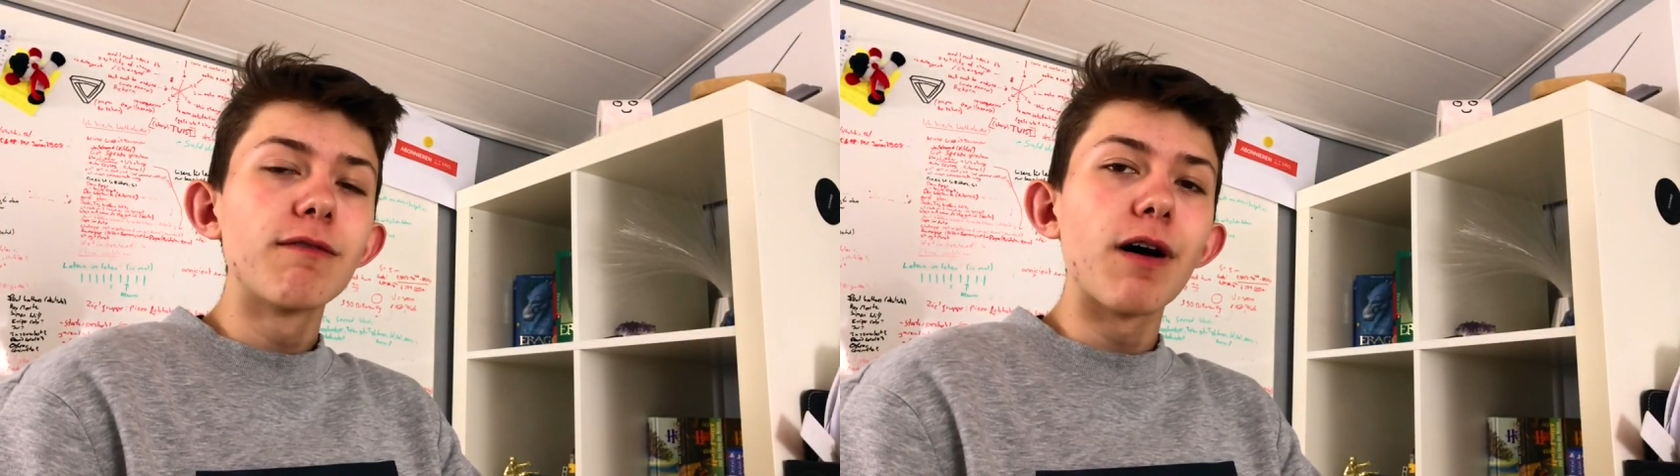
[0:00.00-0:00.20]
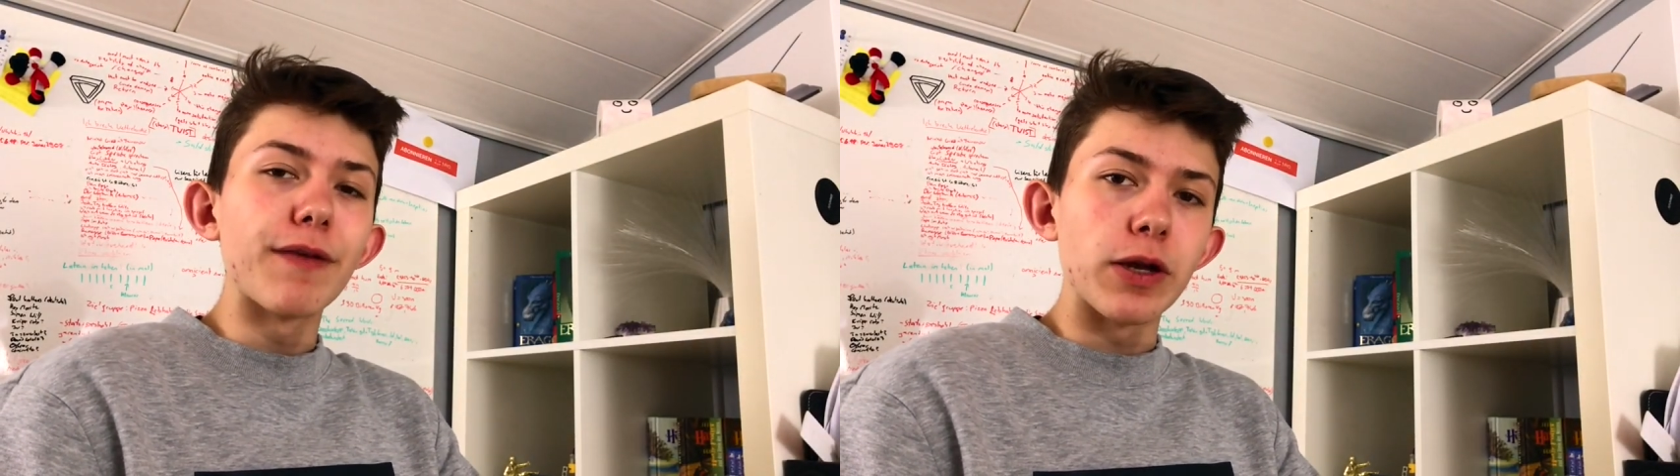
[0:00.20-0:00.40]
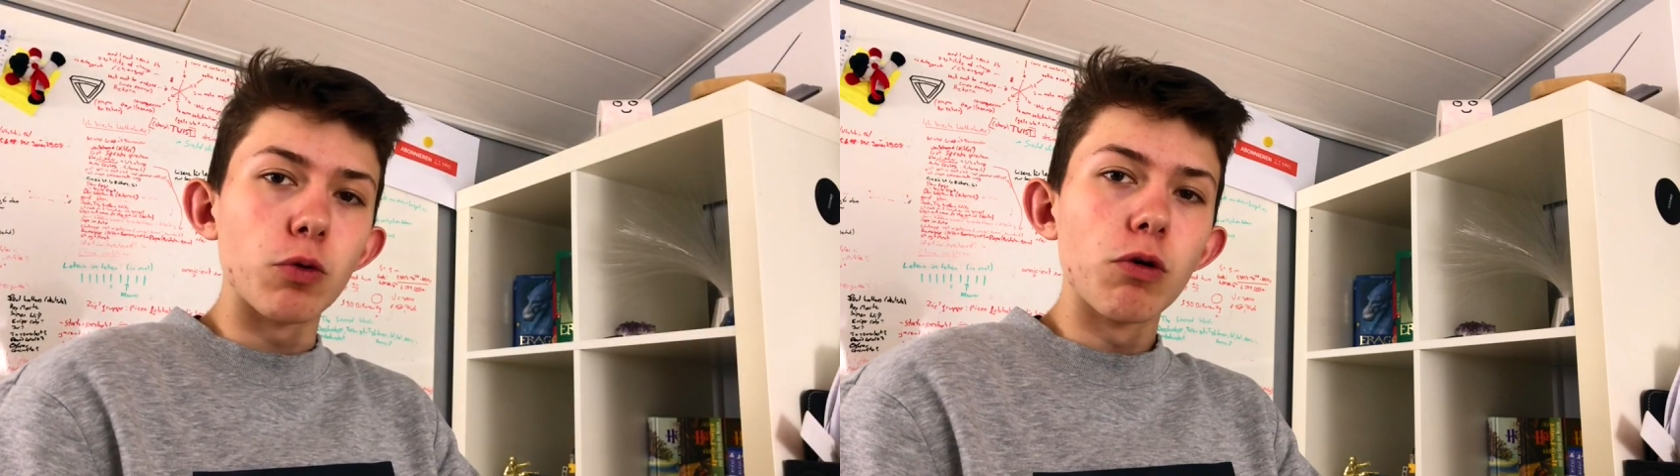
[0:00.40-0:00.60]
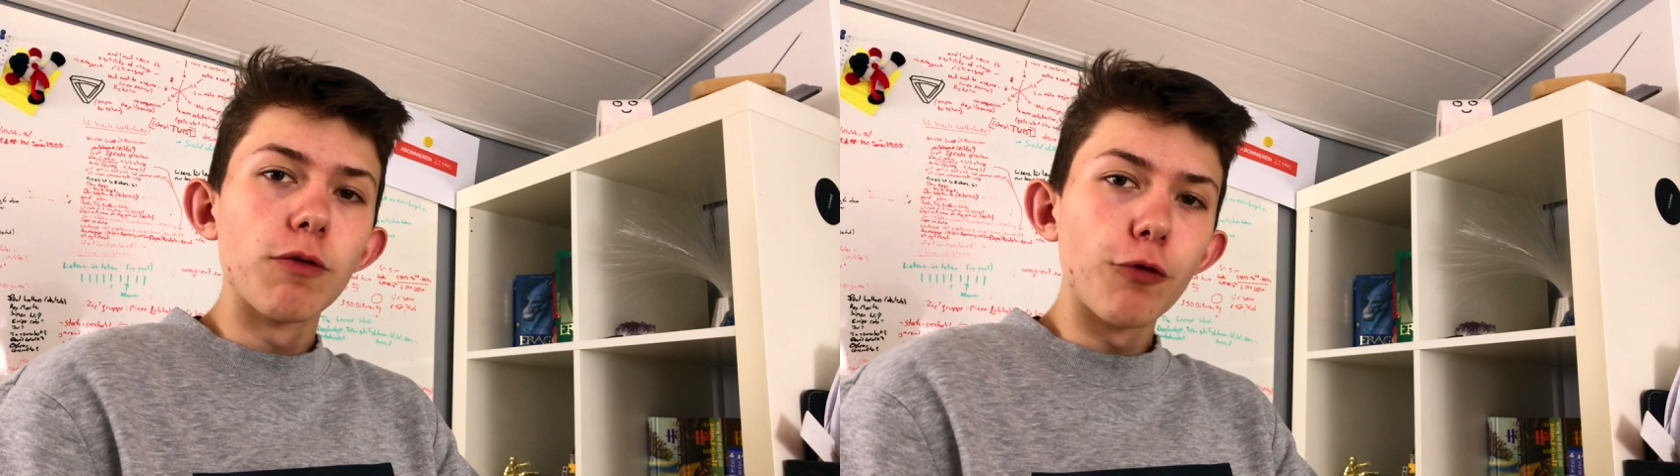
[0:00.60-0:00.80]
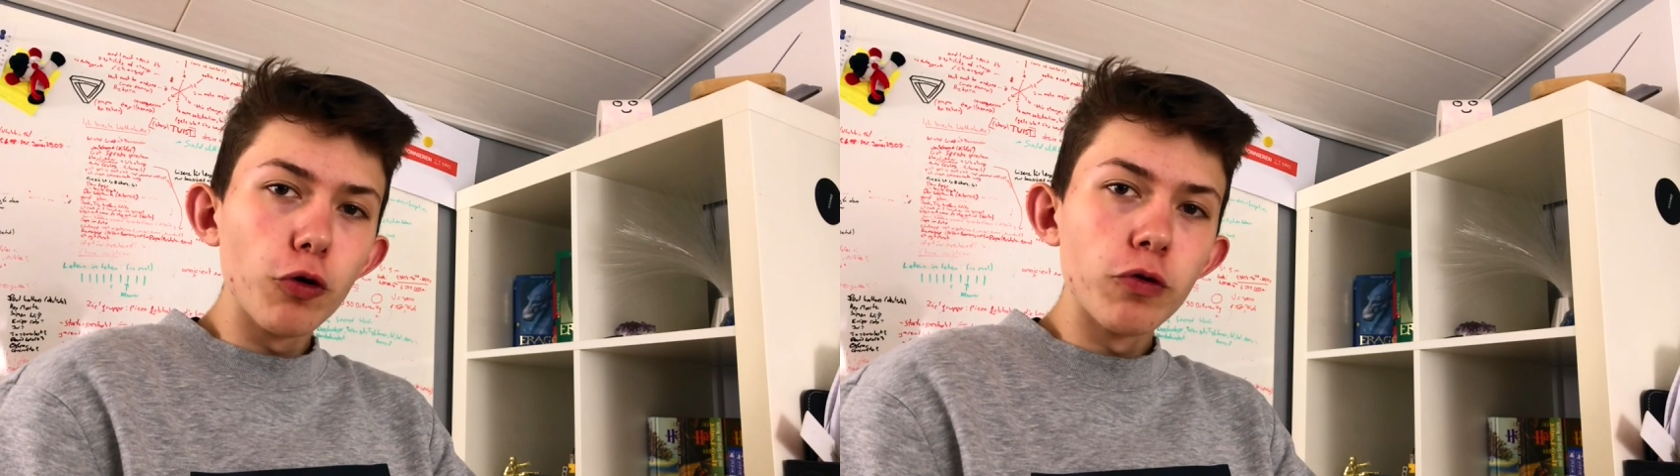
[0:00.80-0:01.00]
Verwendung
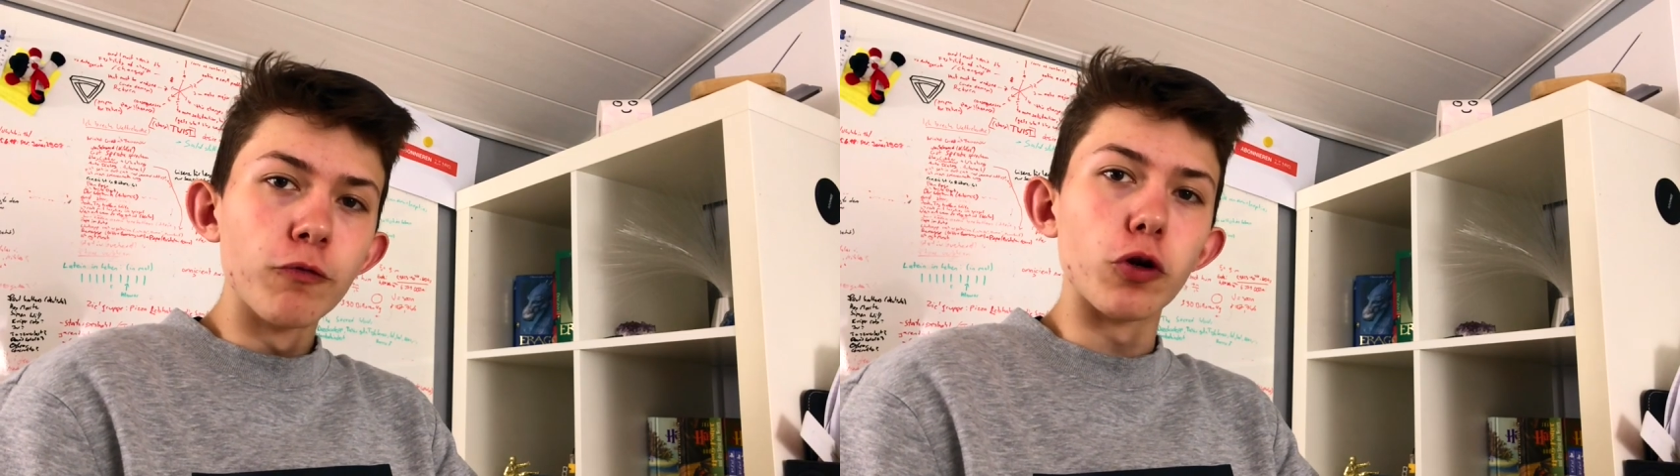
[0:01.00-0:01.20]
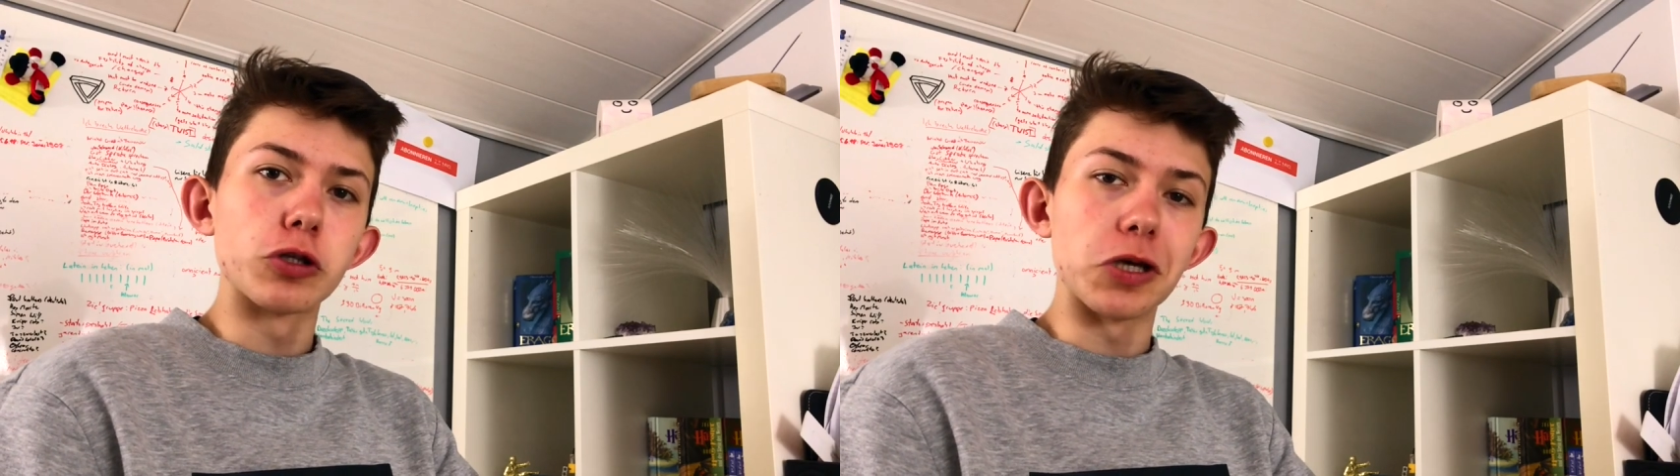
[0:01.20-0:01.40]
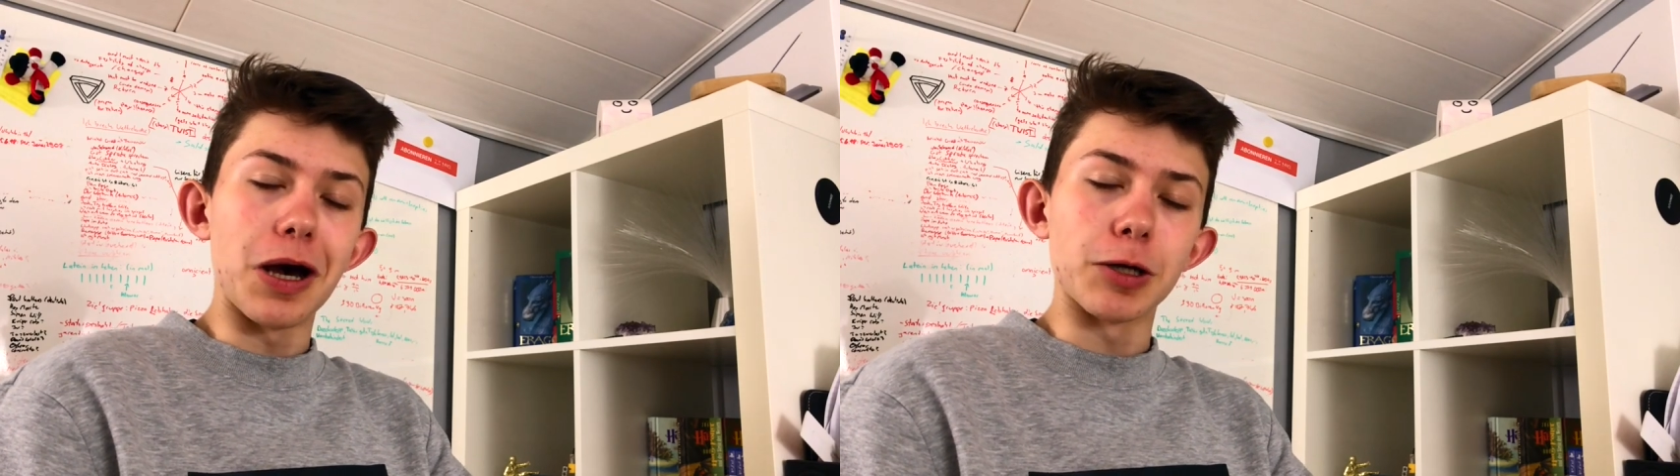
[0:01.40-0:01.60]
gefunden, würde ich sagen.